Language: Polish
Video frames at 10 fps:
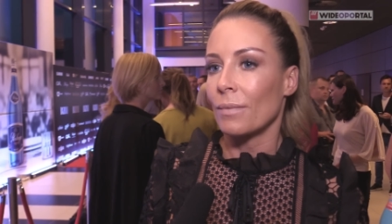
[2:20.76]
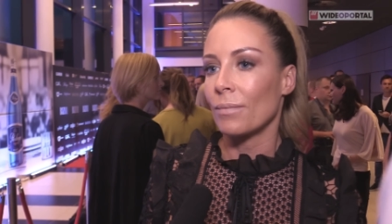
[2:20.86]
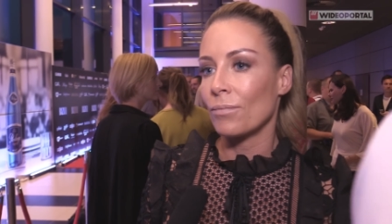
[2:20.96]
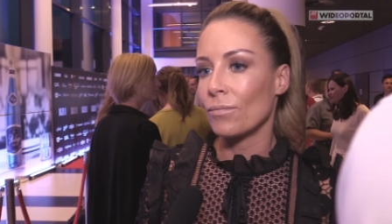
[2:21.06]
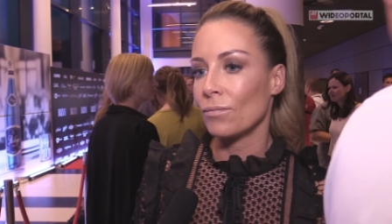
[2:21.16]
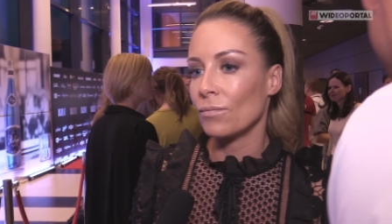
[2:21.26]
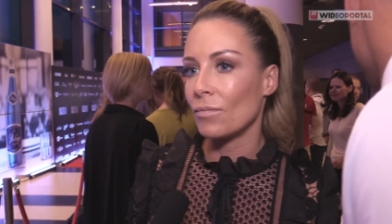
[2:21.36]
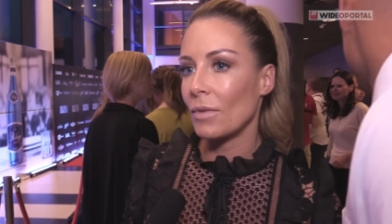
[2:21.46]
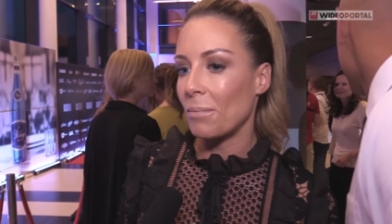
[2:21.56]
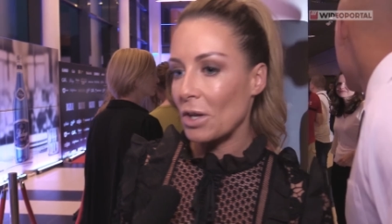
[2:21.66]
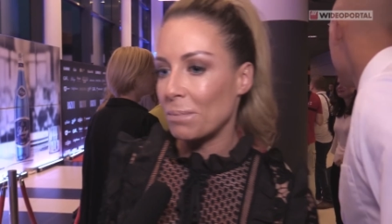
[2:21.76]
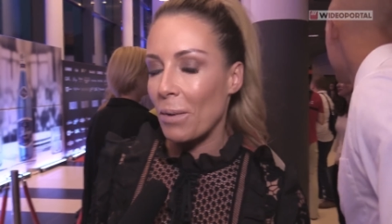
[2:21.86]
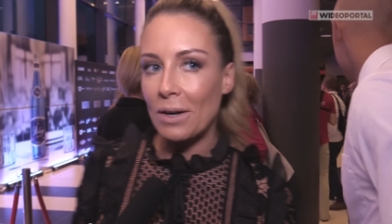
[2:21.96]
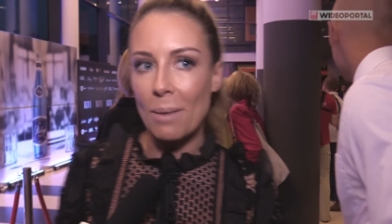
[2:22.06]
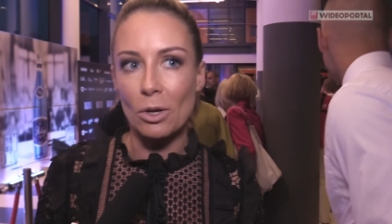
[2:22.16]
Um, to jest
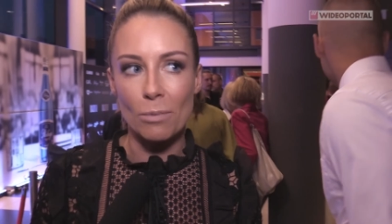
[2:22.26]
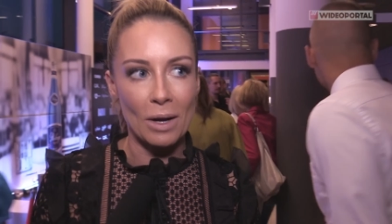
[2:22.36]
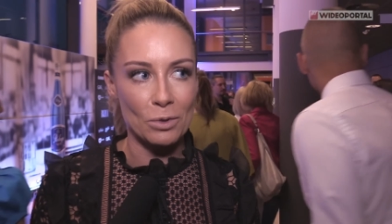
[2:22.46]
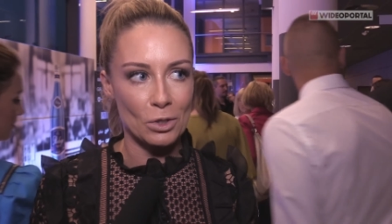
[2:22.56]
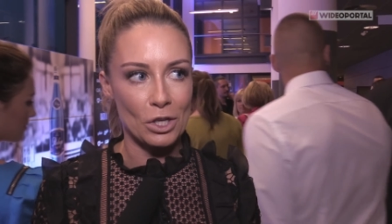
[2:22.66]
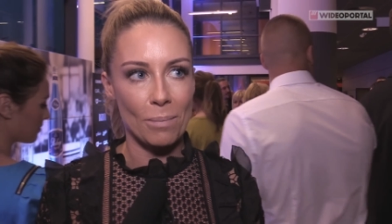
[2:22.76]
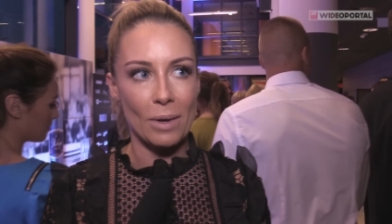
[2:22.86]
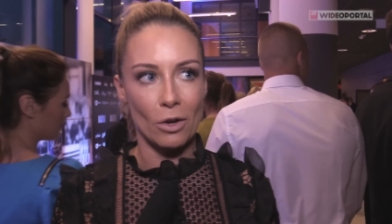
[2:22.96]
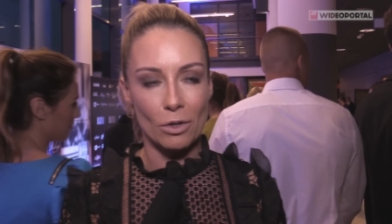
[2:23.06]
program o dbaniu o siebie,